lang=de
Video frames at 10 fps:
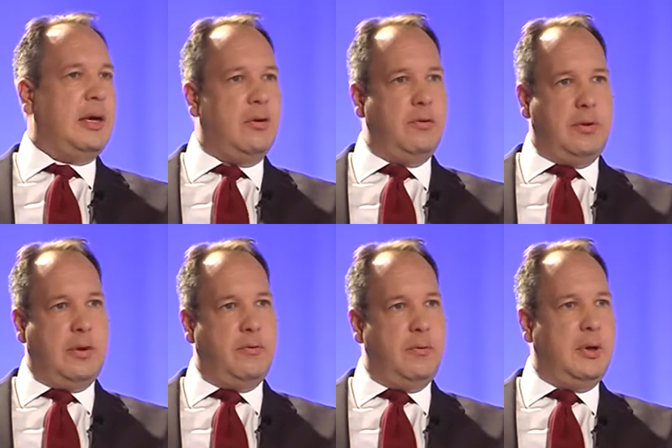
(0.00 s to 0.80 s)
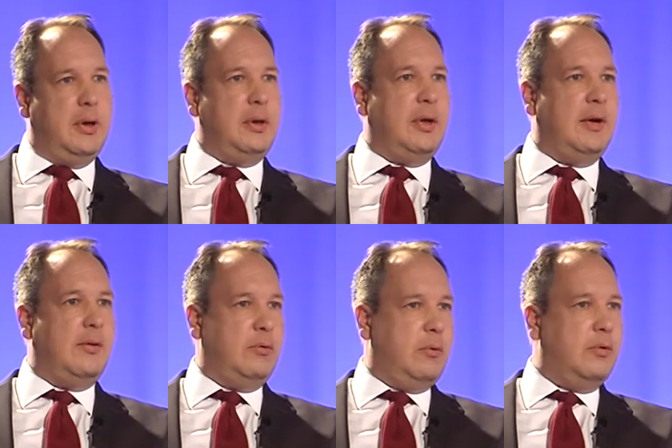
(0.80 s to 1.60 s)
auslaufen kann,
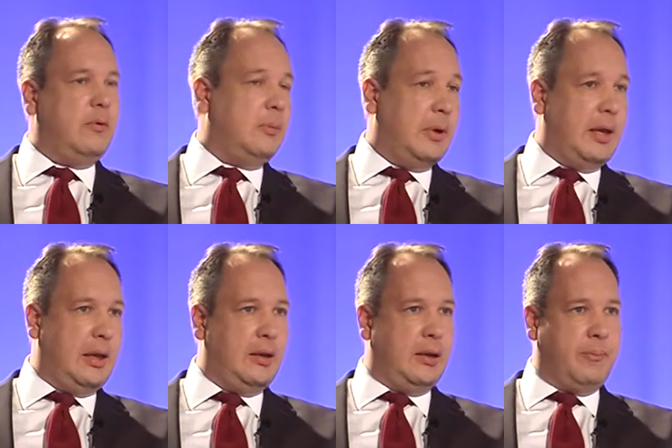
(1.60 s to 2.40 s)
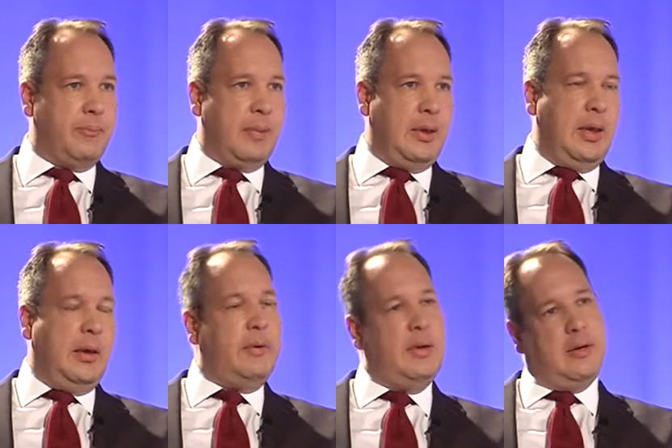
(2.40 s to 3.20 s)
also irgendwann mal endet.
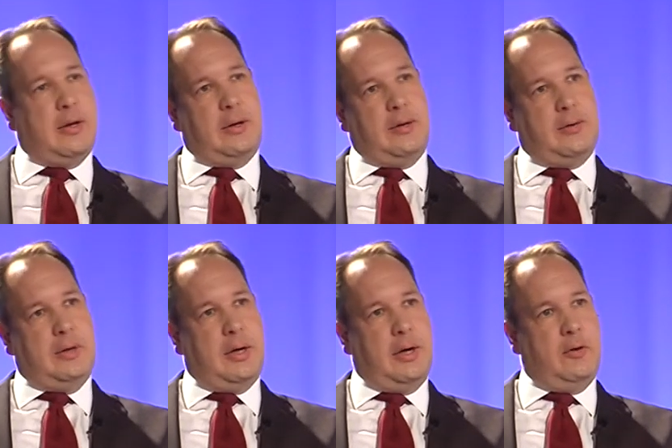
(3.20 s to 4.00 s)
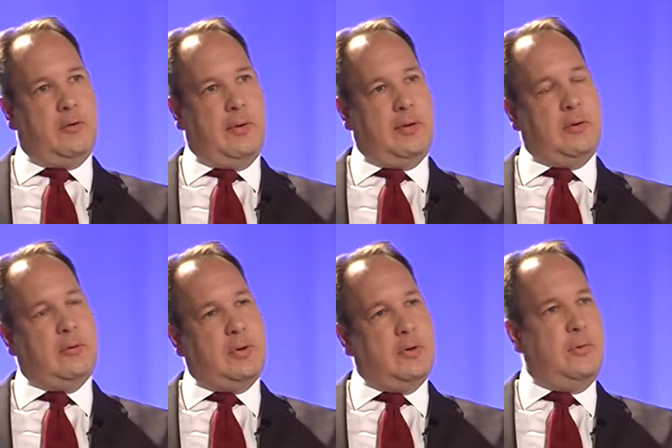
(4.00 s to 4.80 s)
Wenn jetzt allerdings die Krankenschwester
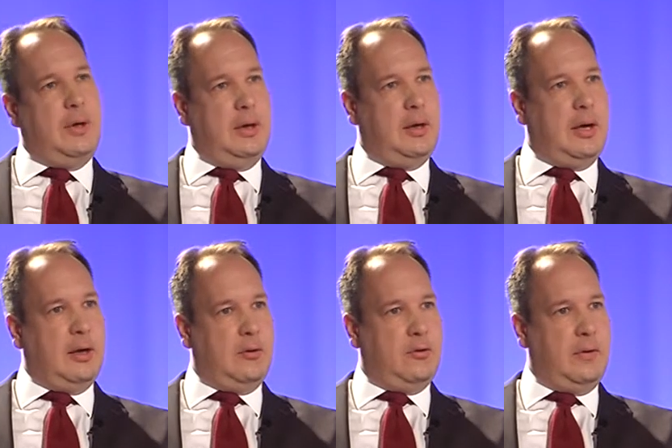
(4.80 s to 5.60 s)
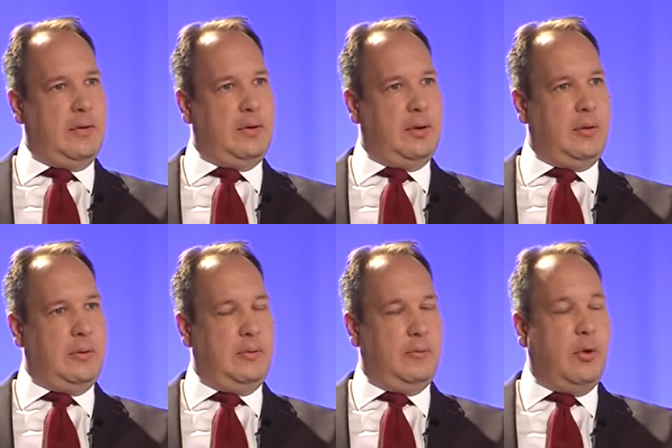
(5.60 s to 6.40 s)
nur deswegen Krankenschwester
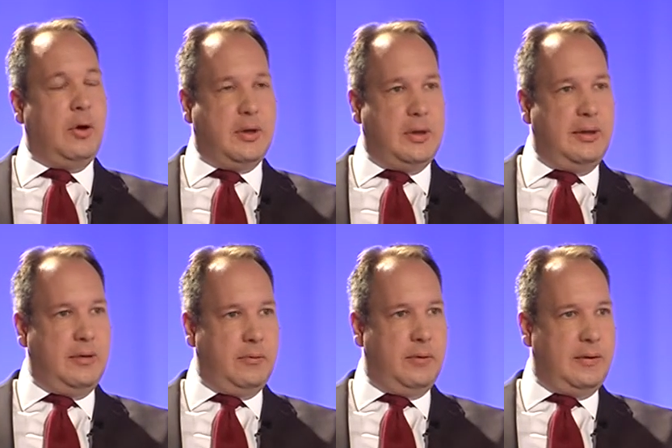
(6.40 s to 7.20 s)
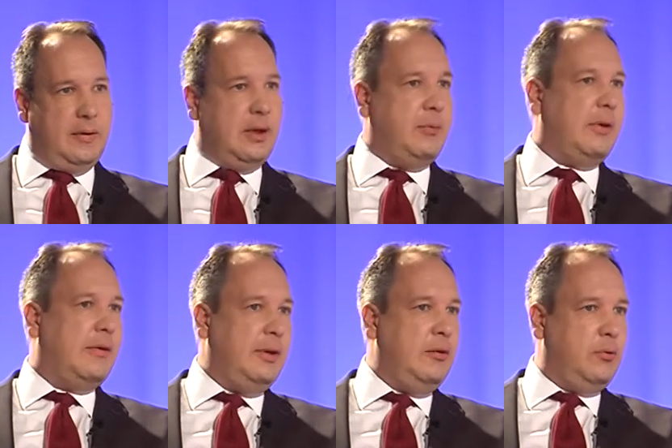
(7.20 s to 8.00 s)
geworden ist, weil sie ihr
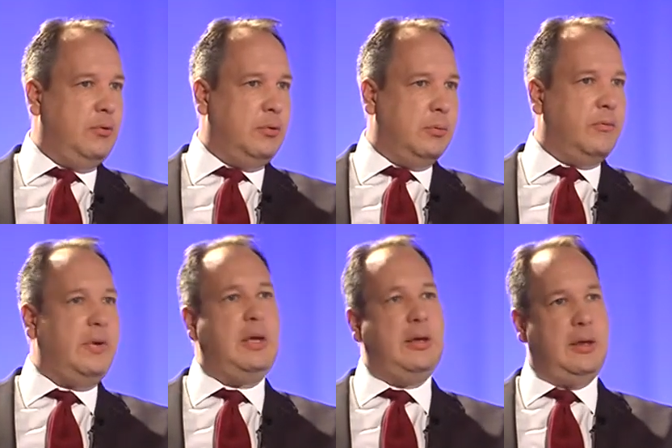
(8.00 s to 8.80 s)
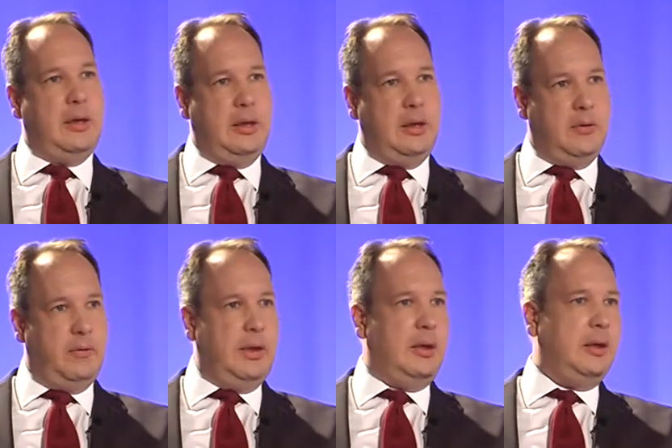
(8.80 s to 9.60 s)
Medizinstudium wegen der Ehe,
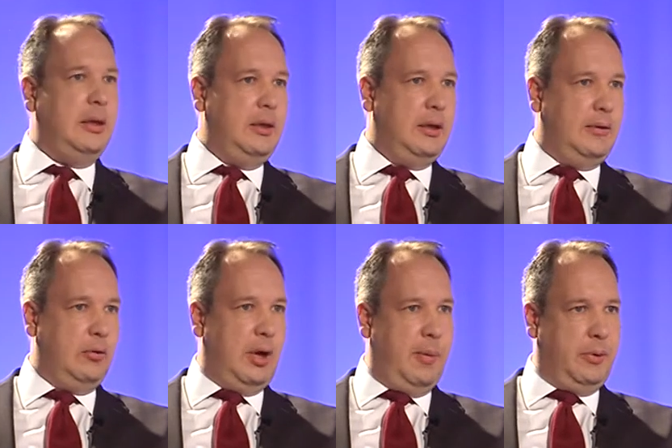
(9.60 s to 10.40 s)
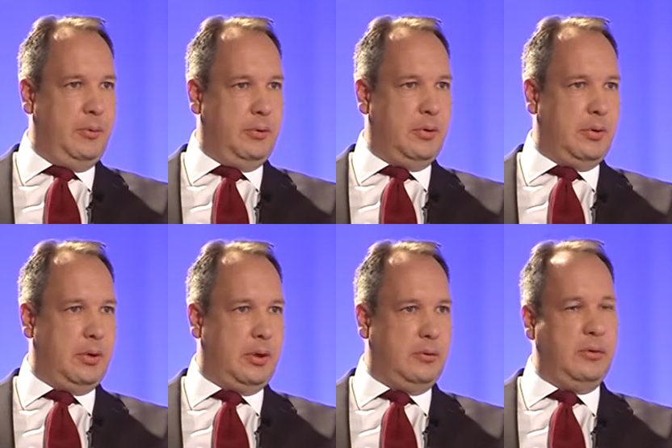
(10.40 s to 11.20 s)
wegen Kindererziehung
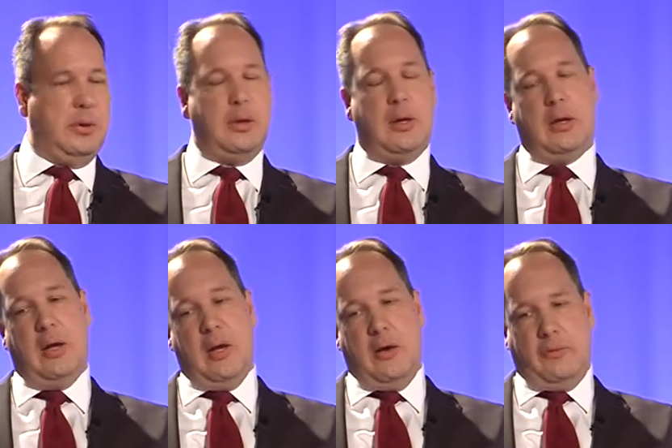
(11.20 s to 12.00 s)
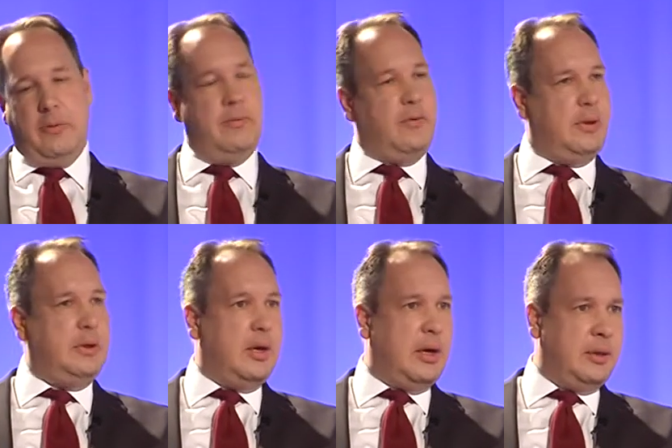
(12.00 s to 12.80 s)
abgebrochen hat und dann nach 15
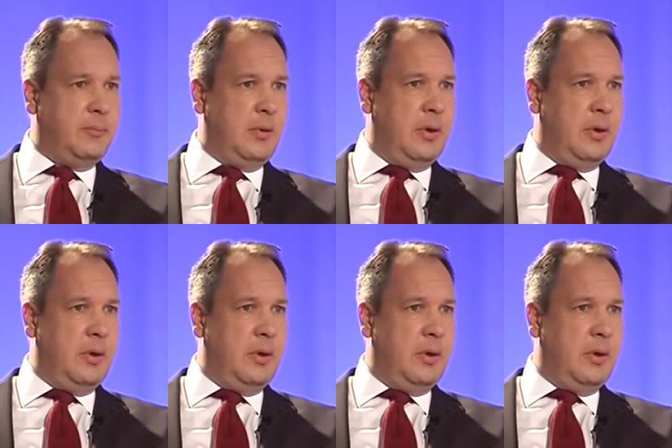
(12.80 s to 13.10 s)
Jahren